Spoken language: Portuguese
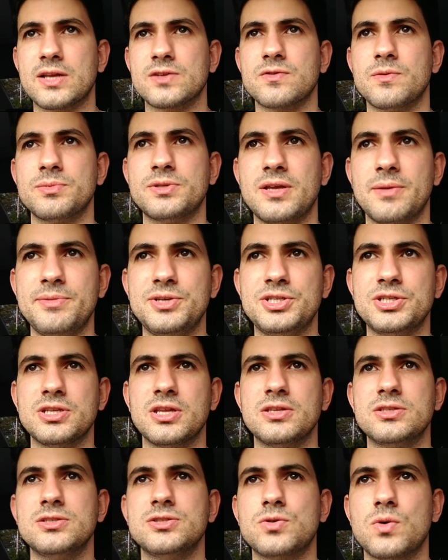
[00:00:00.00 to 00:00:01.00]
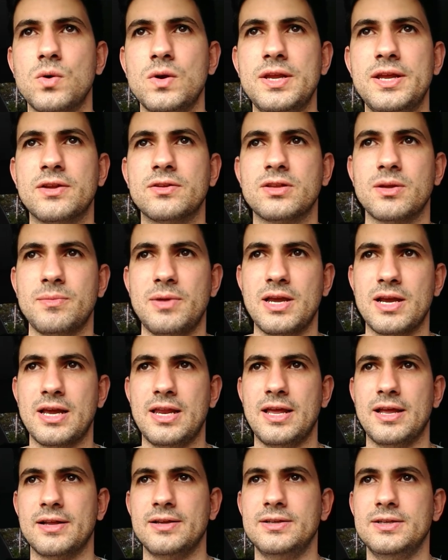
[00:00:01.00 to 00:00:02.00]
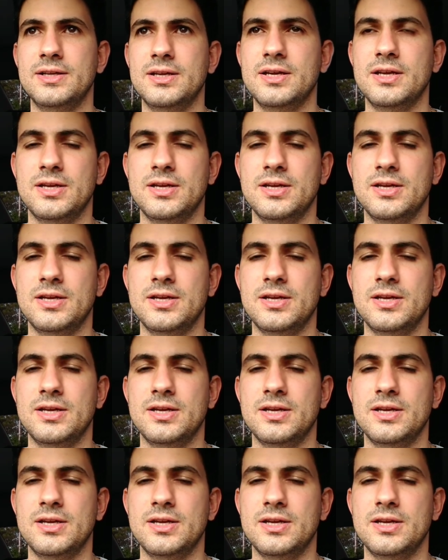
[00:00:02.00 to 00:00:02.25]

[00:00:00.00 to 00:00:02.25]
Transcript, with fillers: nós vamos ter a mexida de coleiro também, galera.